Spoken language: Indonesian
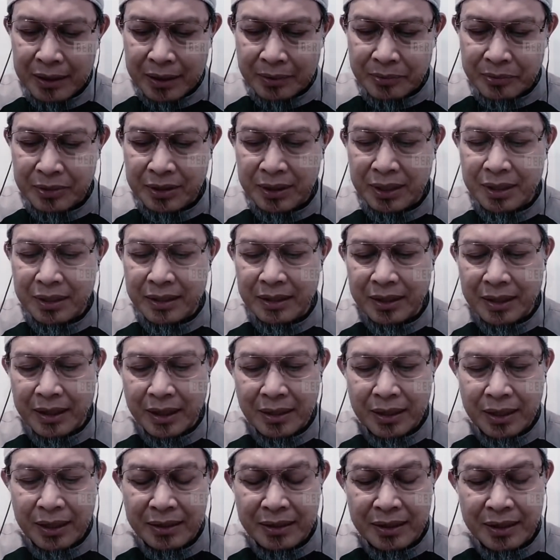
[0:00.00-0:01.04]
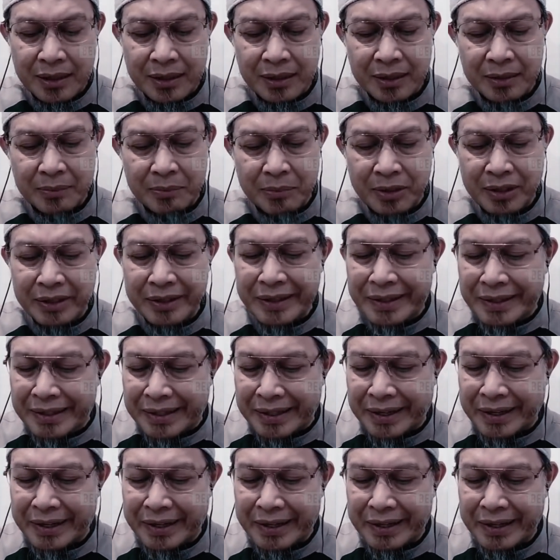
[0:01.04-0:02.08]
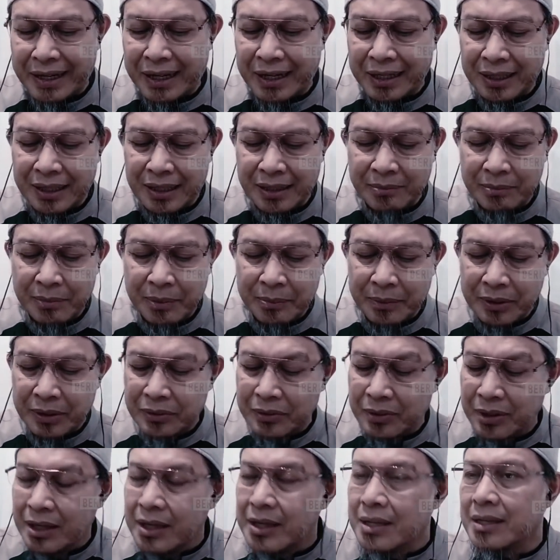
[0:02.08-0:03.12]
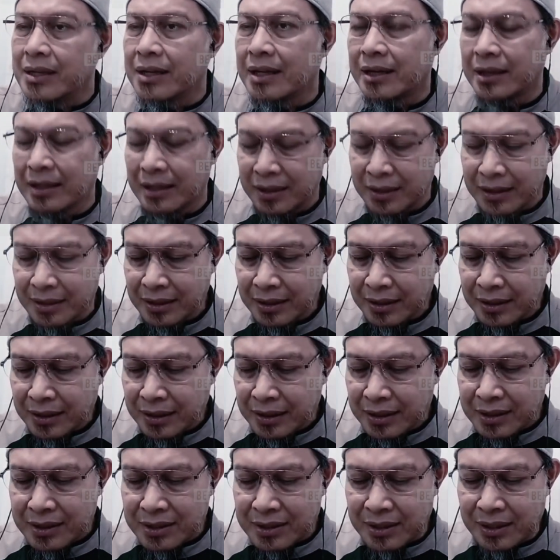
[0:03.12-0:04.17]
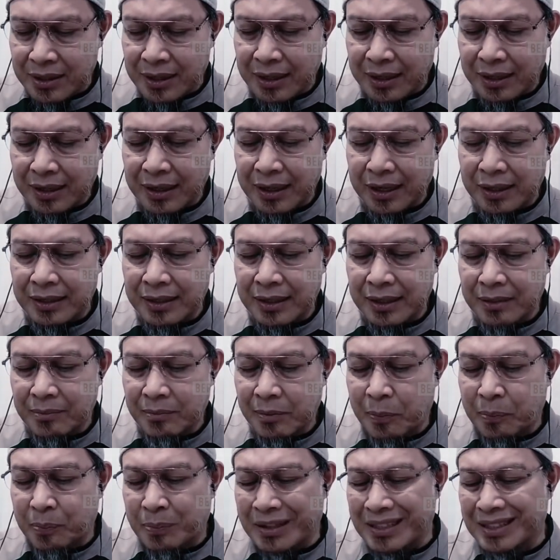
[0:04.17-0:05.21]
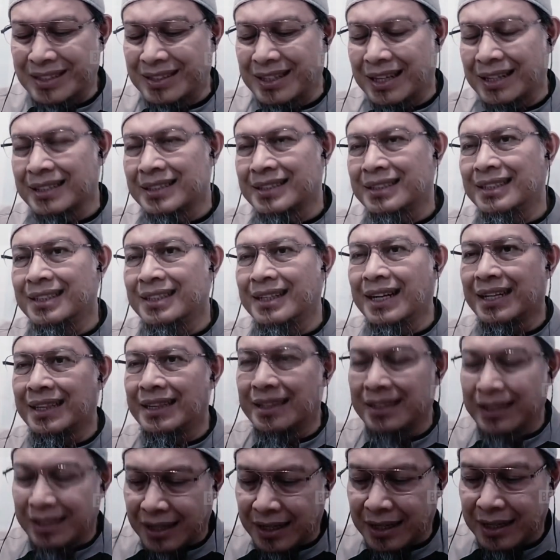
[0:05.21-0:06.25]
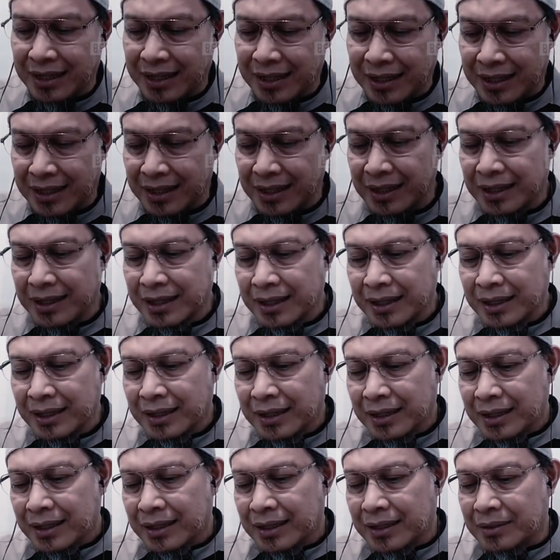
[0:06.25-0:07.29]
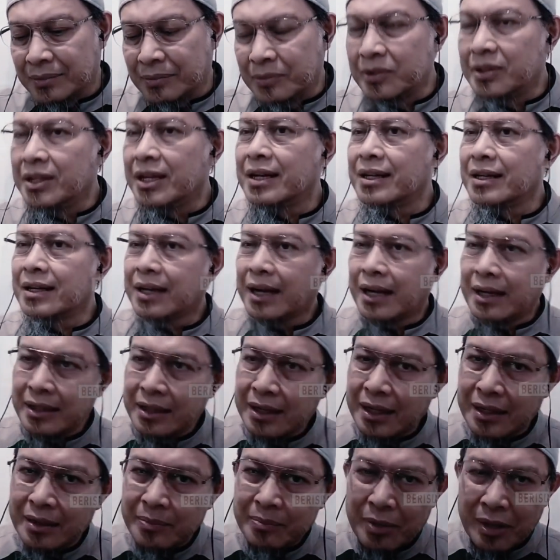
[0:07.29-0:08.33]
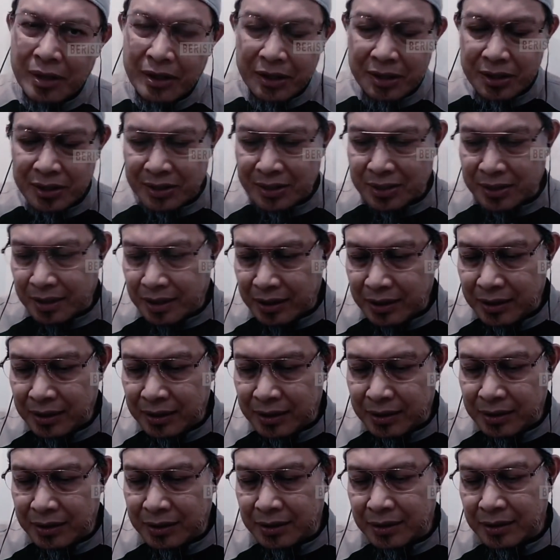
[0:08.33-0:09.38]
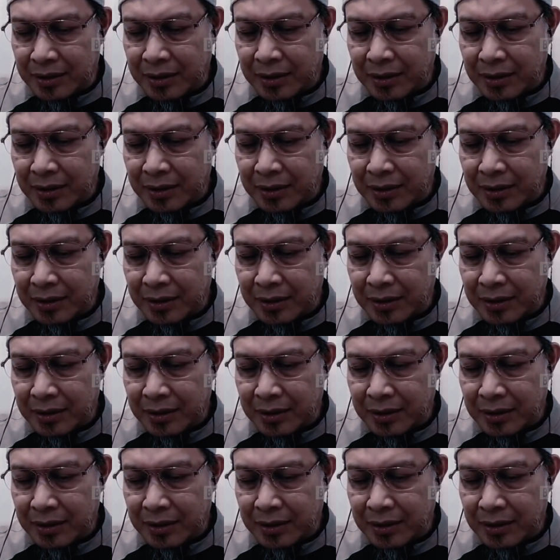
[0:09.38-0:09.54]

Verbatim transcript: Kemudian kalian berikrar akan memenuhinya, sedang kalian mempersaksikannya. Kemudian kalian Bani Israel